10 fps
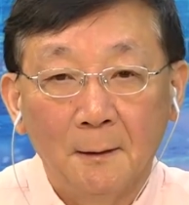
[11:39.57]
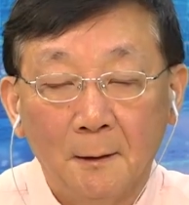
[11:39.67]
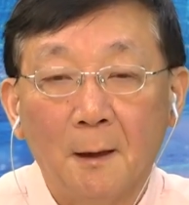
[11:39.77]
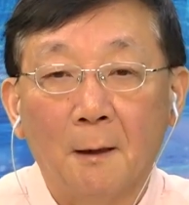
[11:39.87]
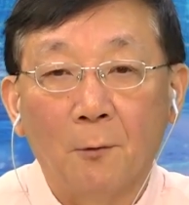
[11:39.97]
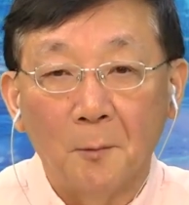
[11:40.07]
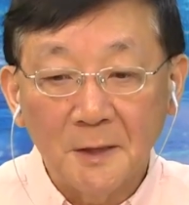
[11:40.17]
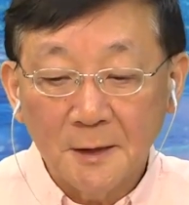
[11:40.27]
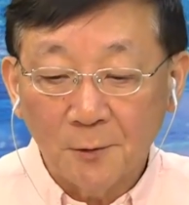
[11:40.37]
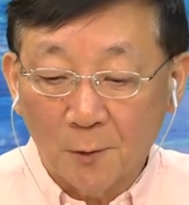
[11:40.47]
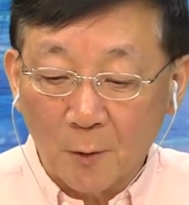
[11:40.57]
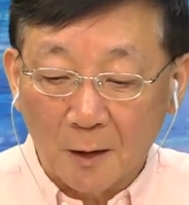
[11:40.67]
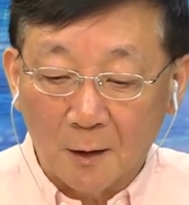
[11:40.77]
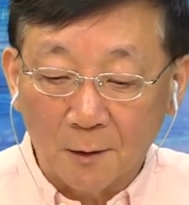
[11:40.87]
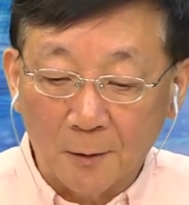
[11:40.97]
那好，我们先进到
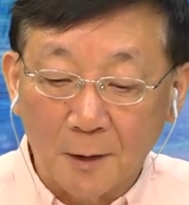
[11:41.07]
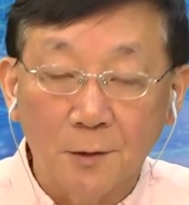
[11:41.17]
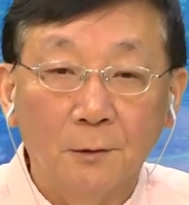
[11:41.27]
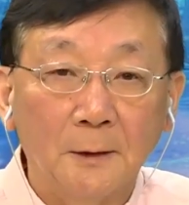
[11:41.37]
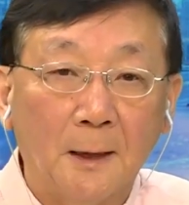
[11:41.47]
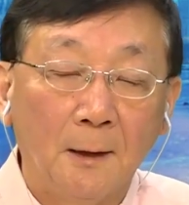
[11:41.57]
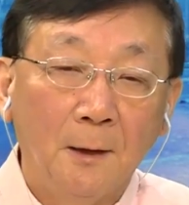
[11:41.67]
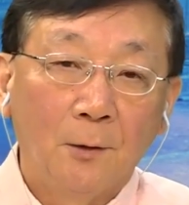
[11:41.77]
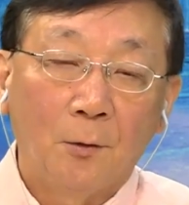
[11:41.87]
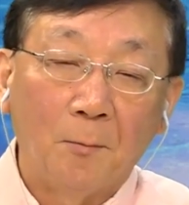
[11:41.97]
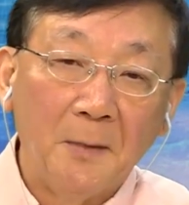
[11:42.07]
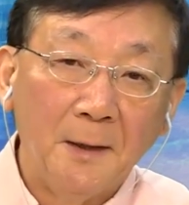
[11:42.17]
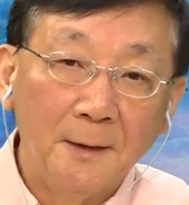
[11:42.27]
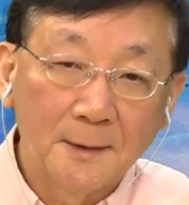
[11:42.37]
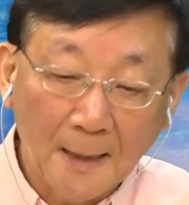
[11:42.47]
广告。广告之后呢，我
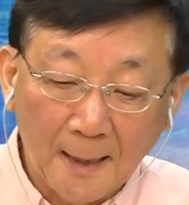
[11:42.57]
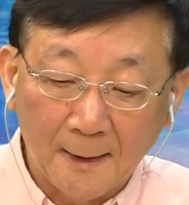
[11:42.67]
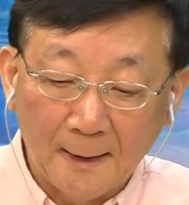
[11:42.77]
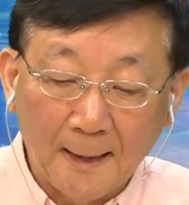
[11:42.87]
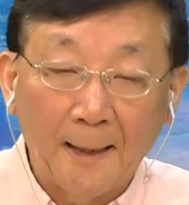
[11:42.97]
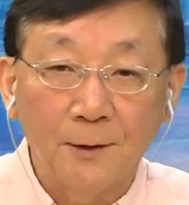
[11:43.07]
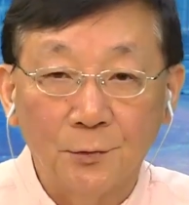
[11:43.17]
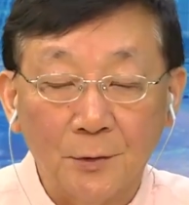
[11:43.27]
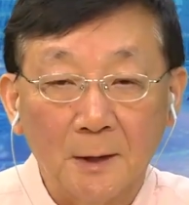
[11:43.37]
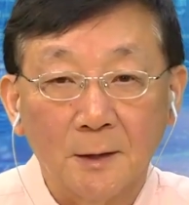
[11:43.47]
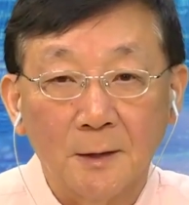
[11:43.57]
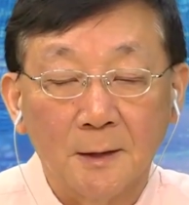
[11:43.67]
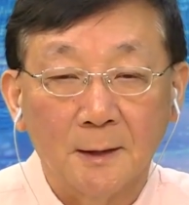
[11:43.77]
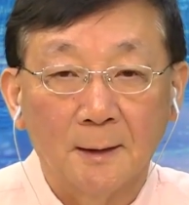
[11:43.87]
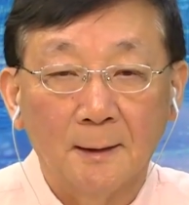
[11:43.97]
们再来就这个事
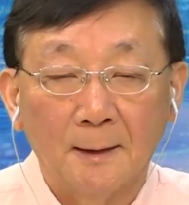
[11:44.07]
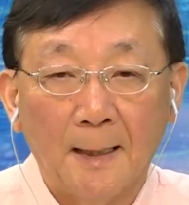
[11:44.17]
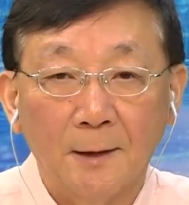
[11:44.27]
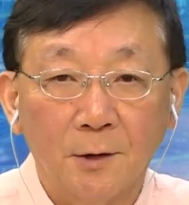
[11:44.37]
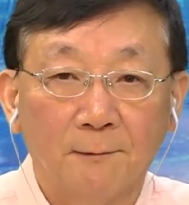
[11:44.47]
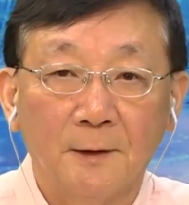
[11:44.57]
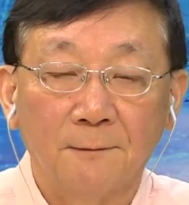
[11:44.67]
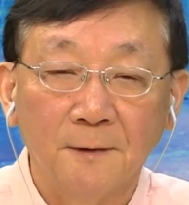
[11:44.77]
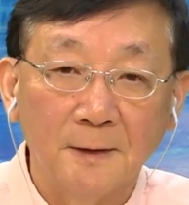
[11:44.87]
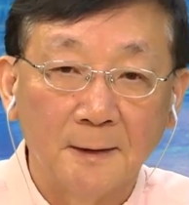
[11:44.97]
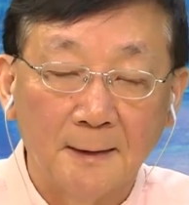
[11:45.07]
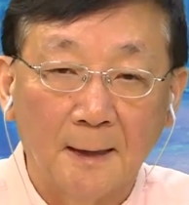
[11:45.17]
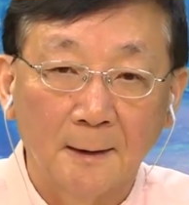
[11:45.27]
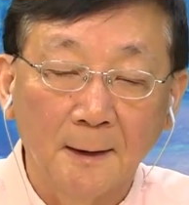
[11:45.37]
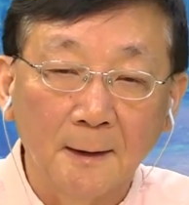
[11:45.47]
情来稍微的分析一
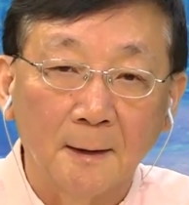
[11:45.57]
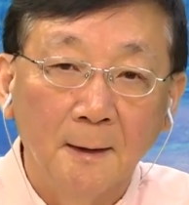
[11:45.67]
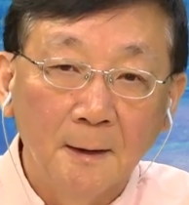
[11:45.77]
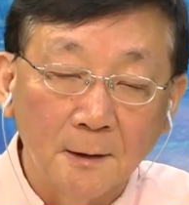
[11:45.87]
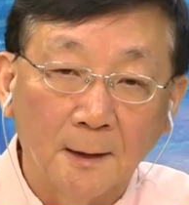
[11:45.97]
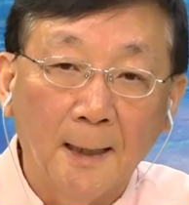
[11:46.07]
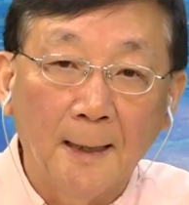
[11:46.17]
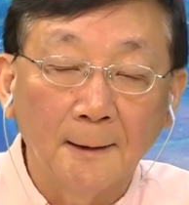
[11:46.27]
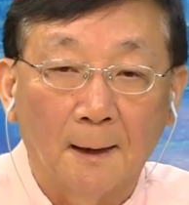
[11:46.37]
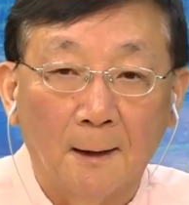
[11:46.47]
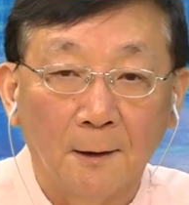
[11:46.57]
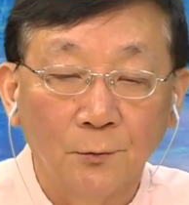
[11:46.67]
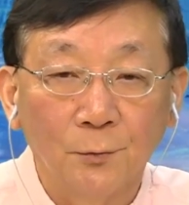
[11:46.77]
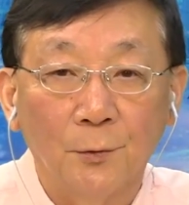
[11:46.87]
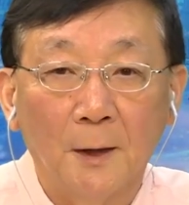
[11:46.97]
下，可以扯开来一点哈。
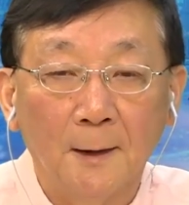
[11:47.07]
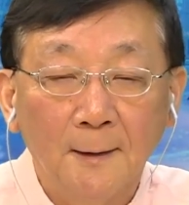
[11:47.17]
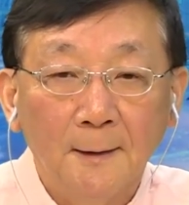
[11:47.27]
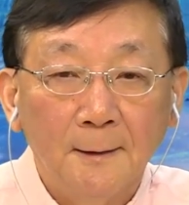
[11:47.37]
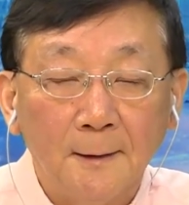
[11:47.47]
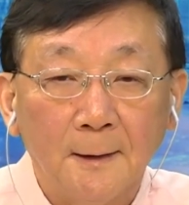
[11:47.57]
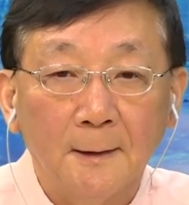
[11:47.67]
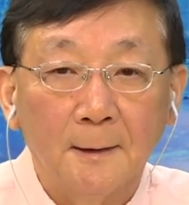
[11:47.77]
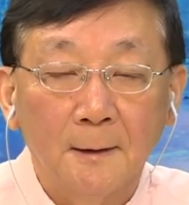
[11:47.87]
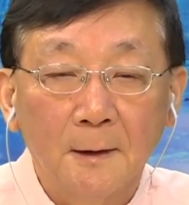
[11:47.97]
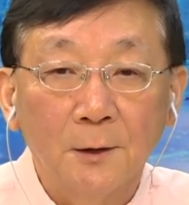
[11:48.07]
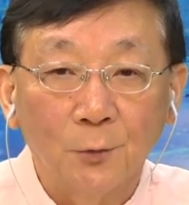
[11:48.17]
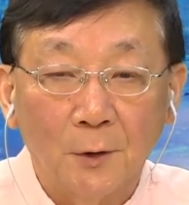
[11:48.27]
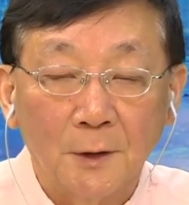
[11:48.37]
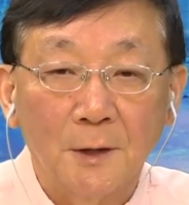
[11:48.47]
如果你厕
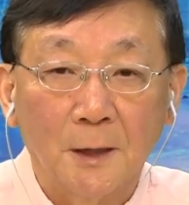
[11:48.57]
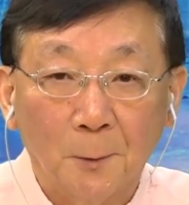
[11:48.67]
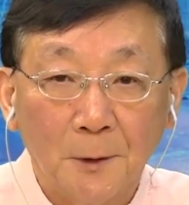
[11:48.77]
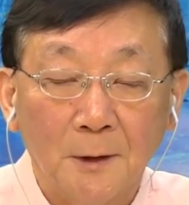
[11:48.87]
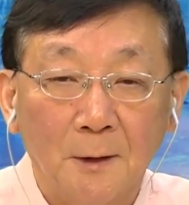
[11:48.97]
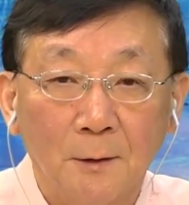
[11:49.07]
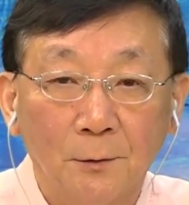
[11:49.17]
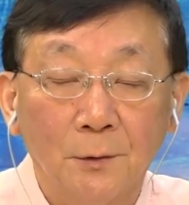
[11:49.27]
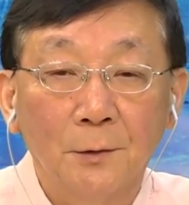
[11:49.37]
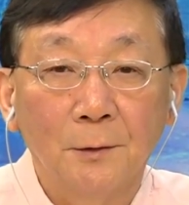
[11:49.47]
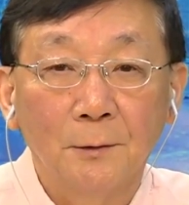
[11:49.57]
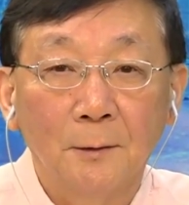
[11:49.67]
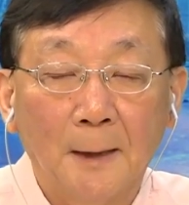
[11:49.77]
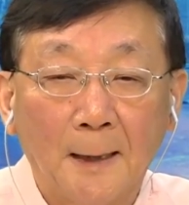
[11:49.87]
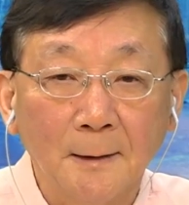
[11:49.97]
所是一个问题，有的时候
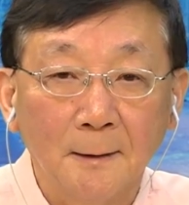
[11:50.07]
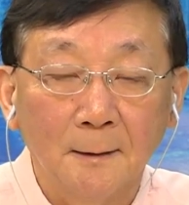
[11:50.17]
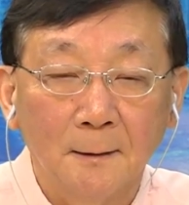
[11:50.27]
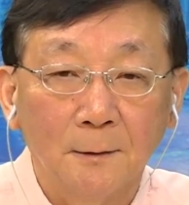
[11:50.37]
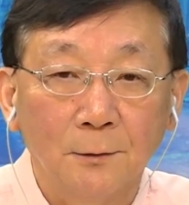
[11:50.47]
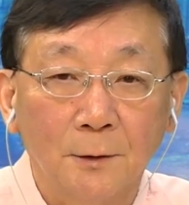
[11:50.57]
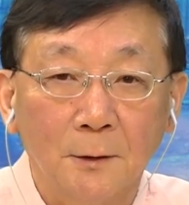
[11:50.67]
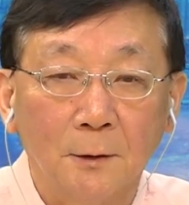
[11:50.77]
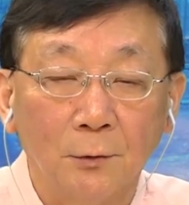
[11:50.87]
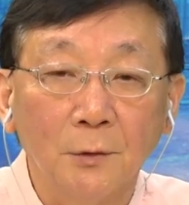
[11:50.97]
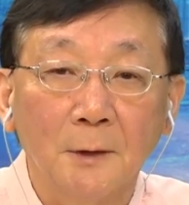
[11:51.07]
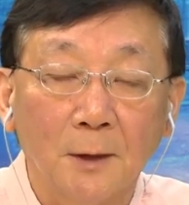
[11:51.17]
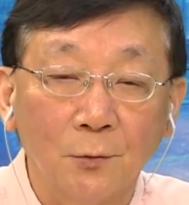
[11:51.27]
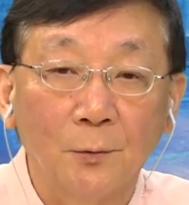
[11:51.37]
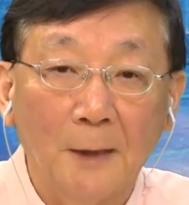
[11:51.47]
孩子就是，尤其
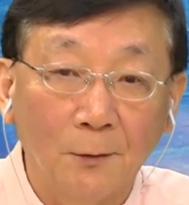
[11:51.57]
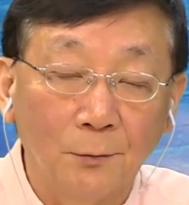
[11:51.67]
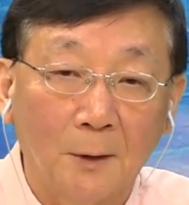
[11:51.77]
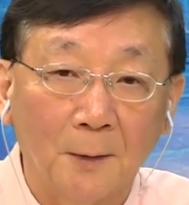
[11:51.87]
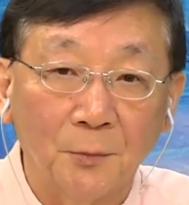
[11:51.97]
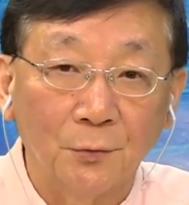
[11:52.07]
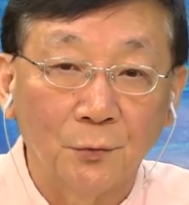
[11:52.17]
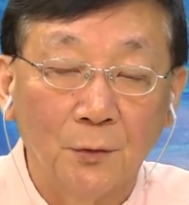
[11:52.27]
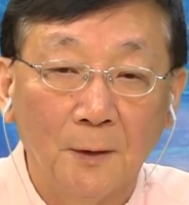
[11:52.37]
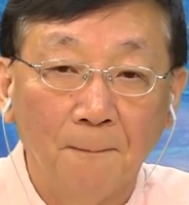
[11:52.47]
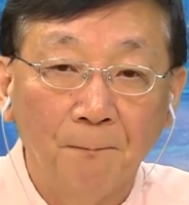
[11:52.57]
在中国大陆哈，比如说，